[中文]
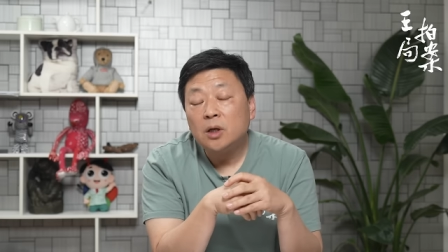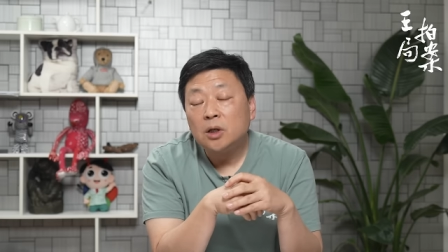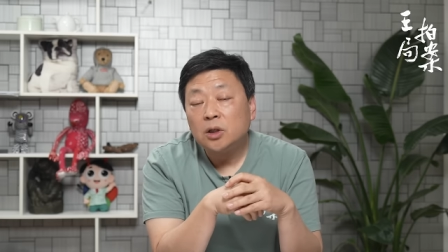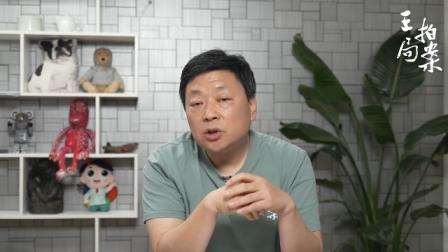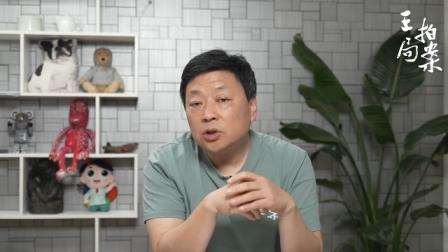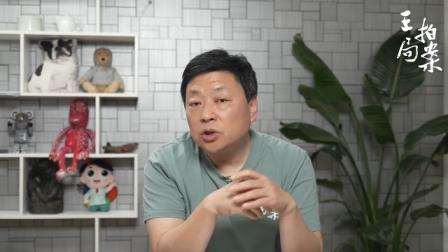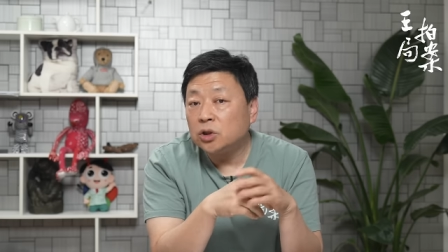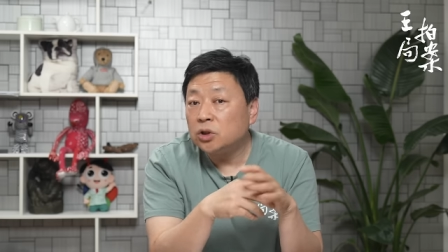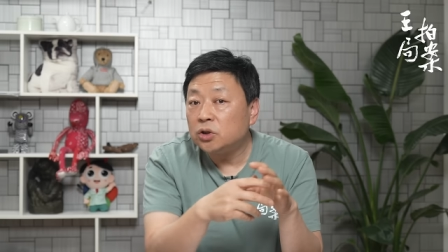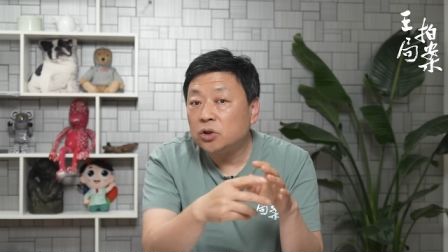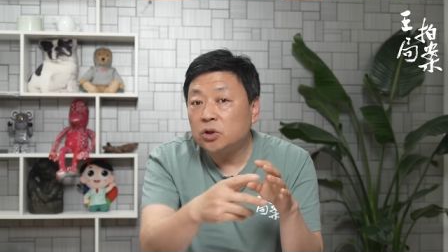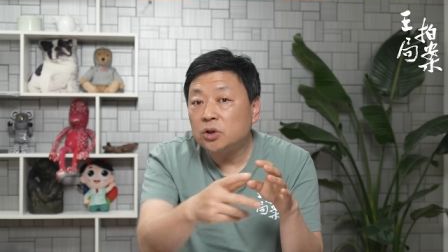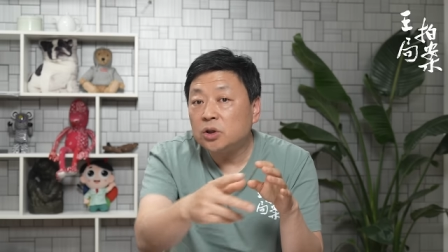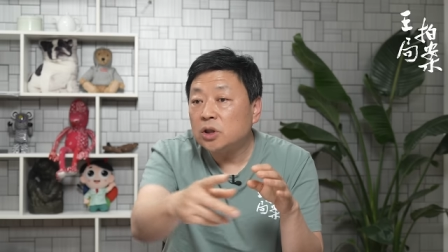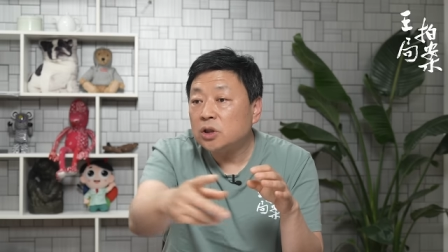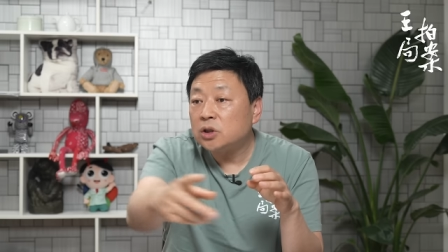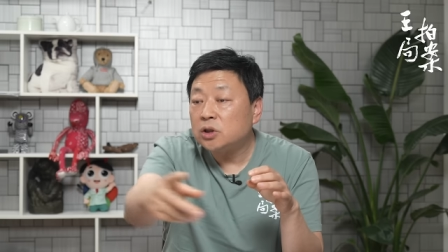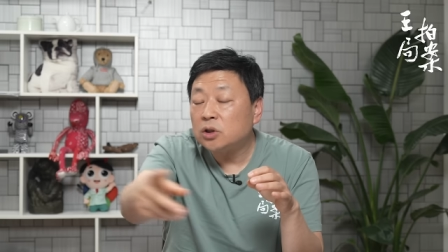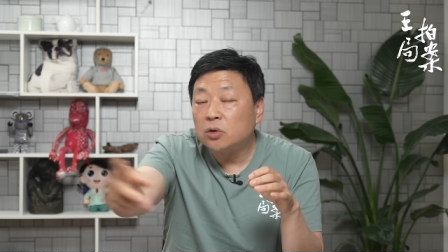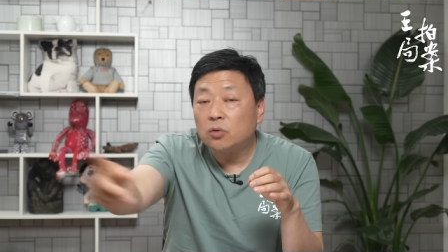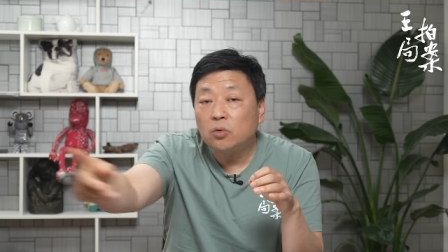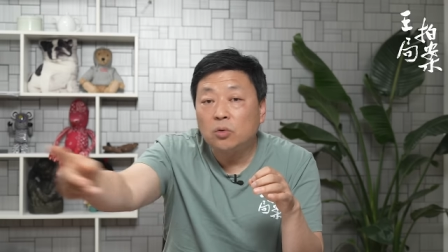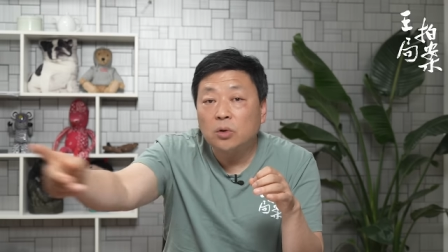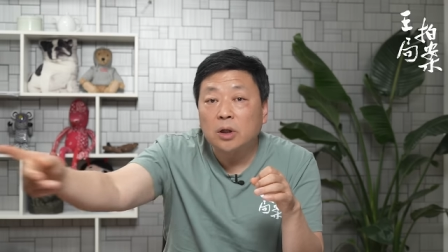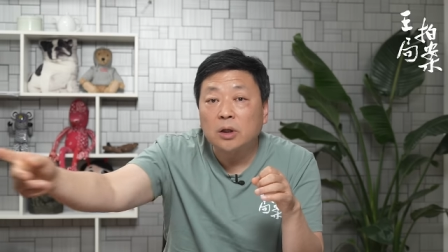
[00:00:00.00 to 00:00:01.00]
其实那
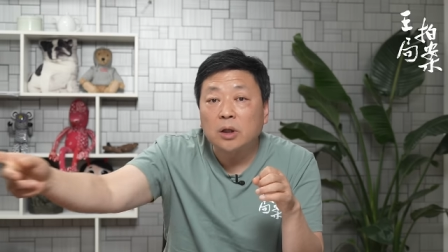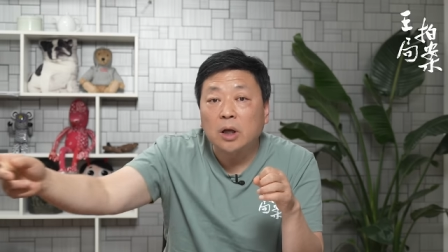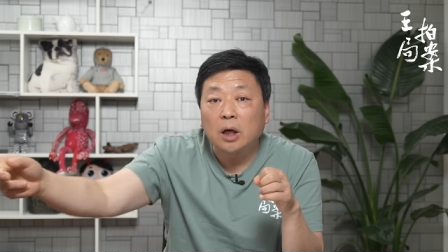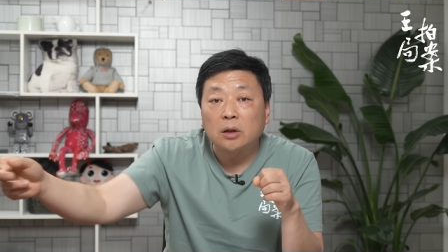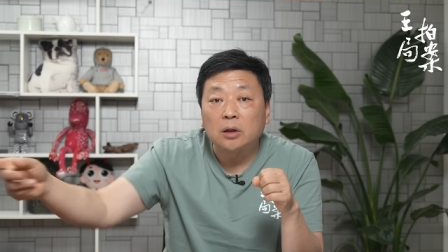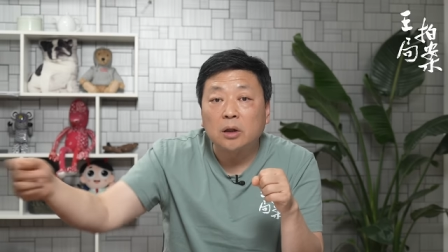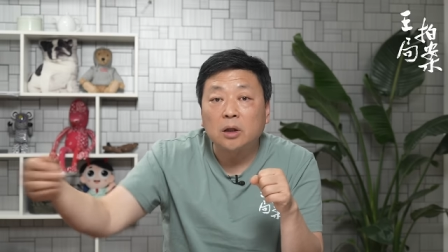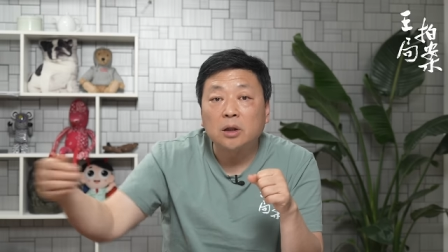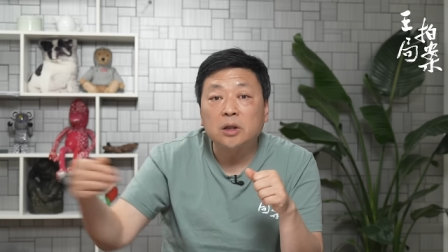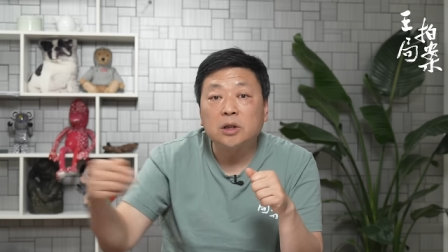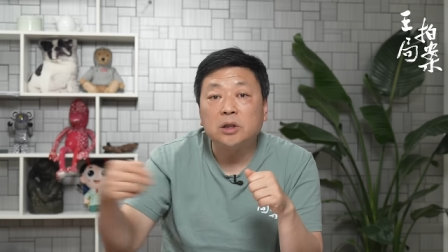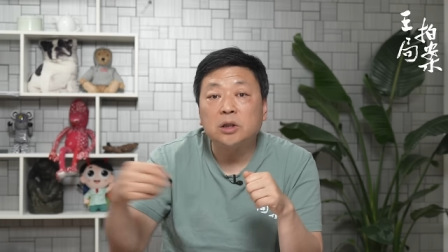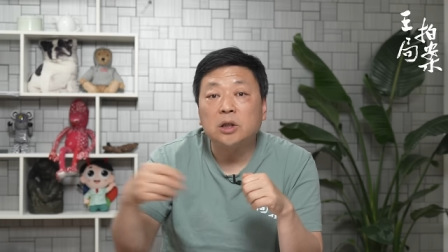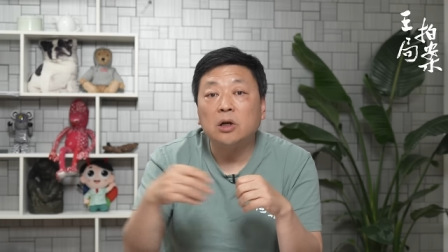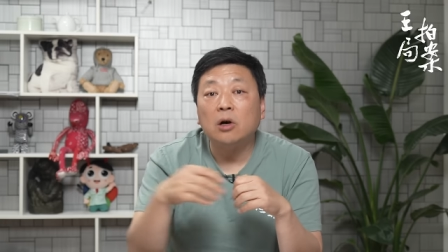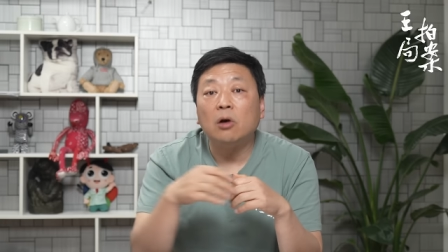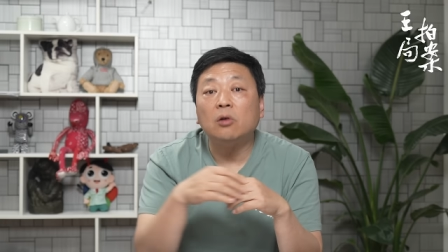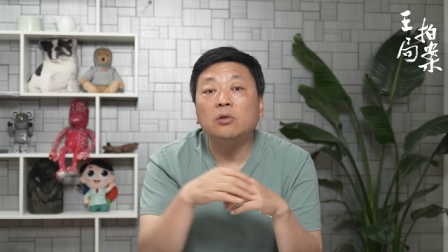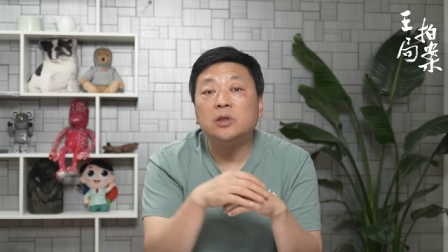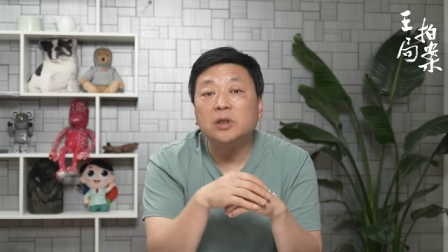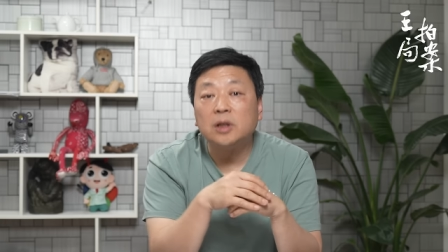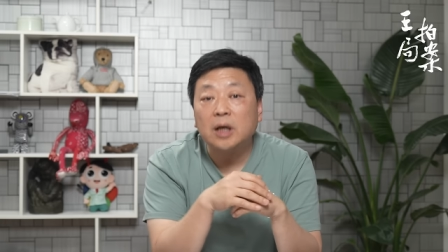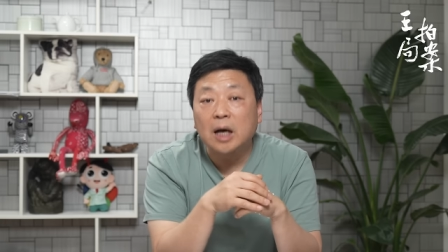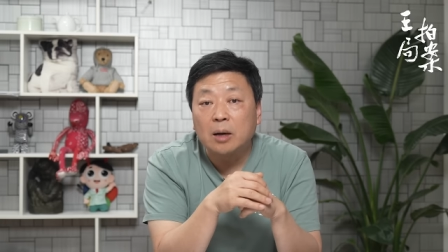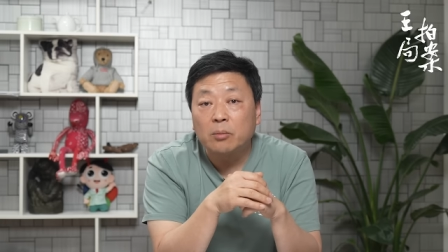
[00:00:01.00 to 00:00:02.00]
些共产党的那些高
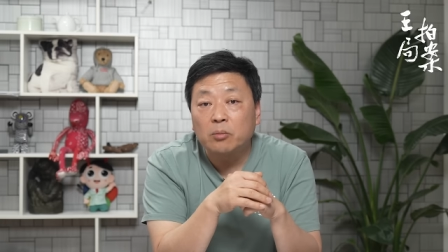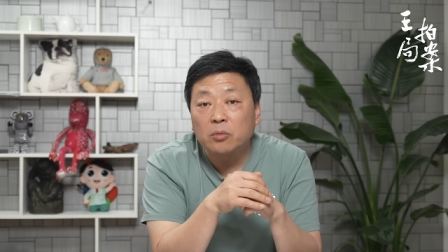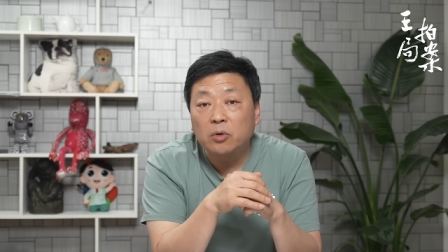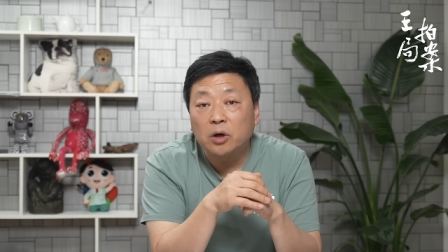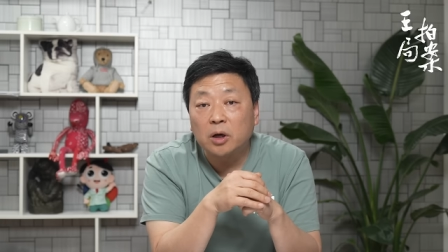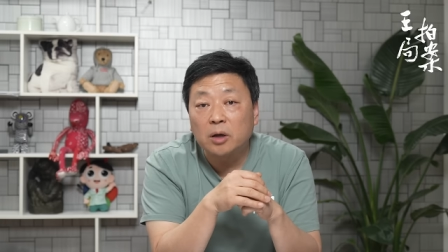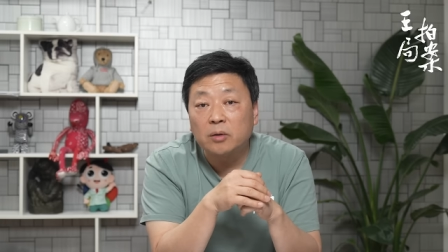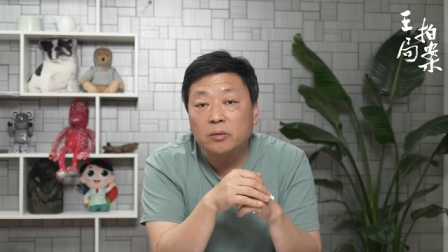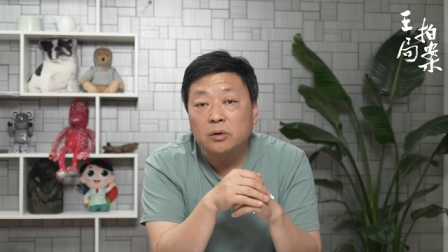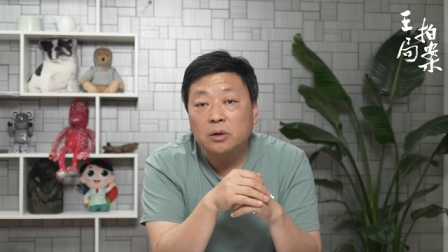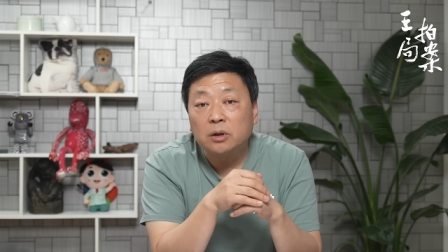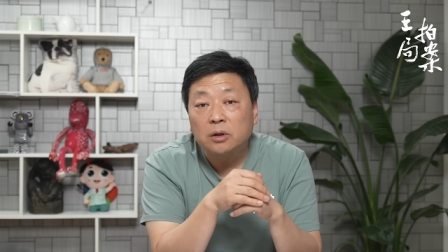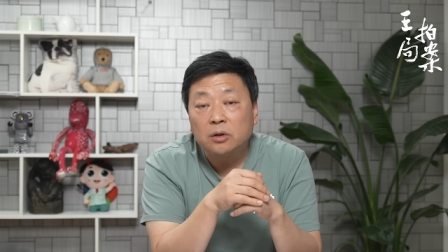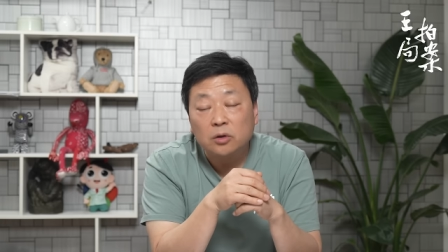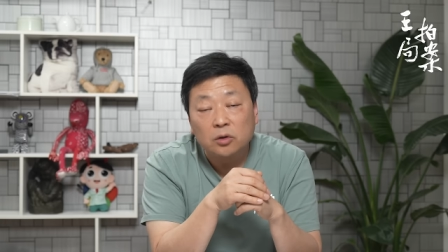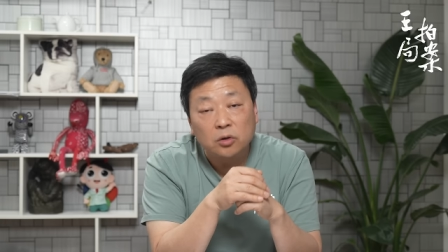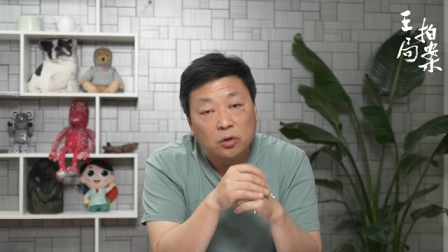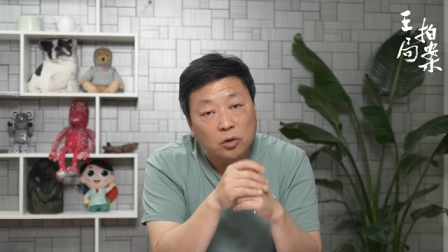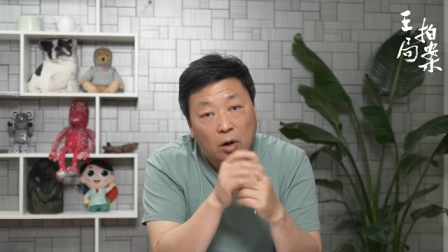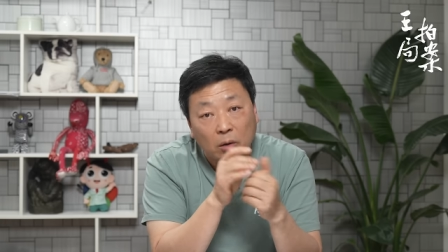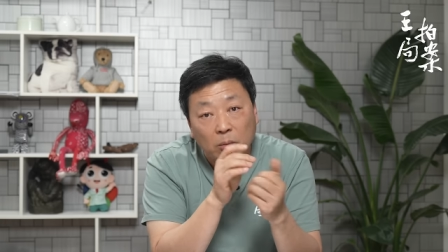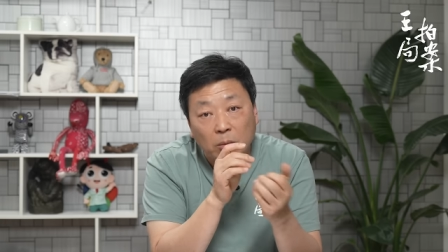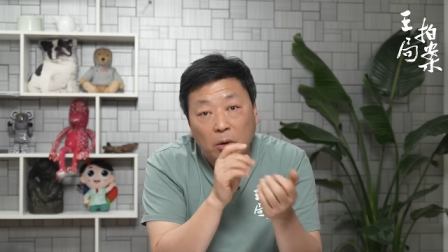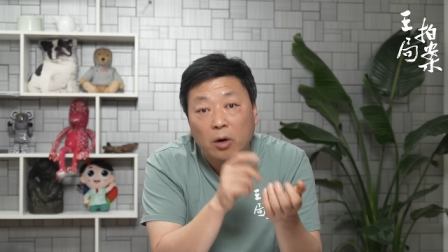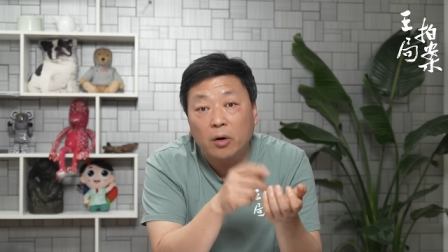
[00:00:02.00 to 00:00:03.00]
级干部跟
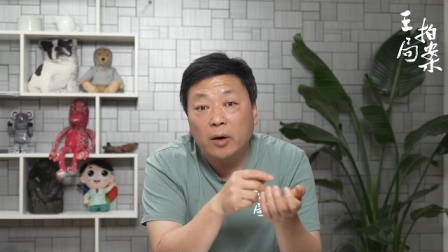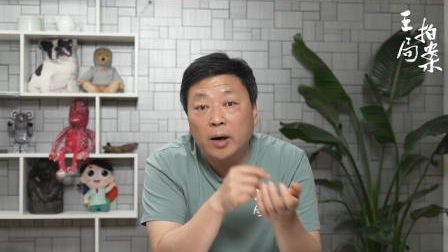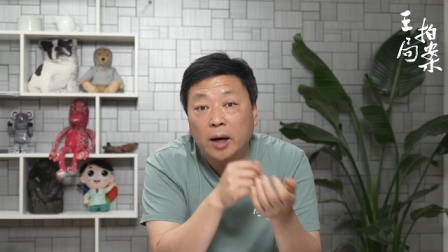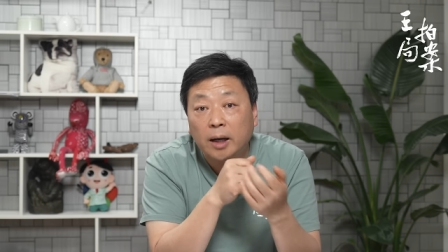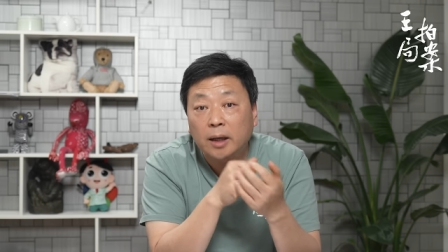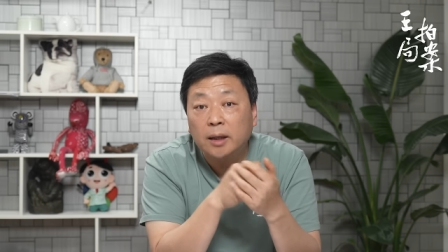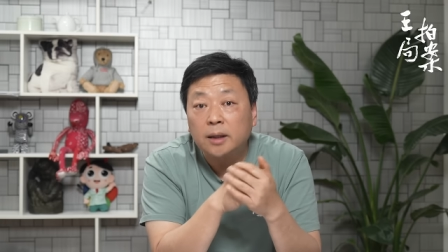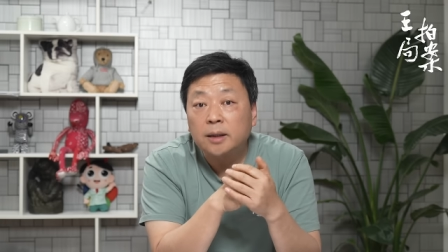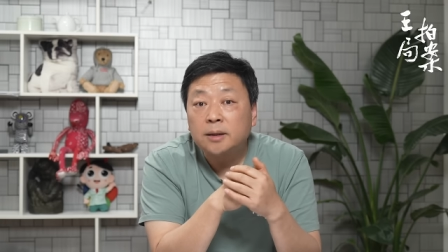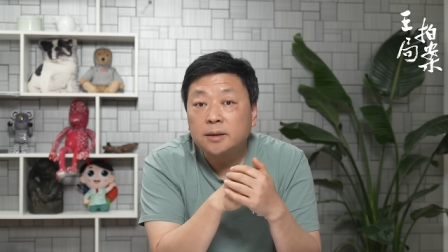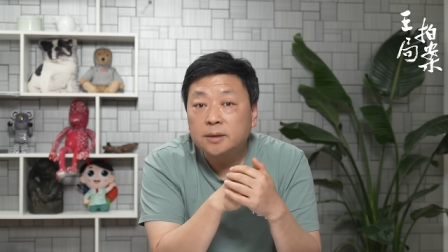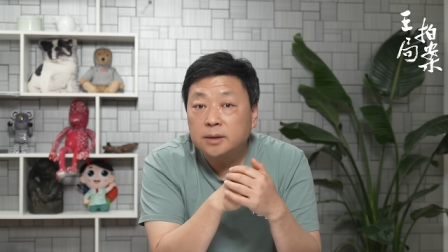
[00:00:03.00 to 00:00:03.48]
老毛啊。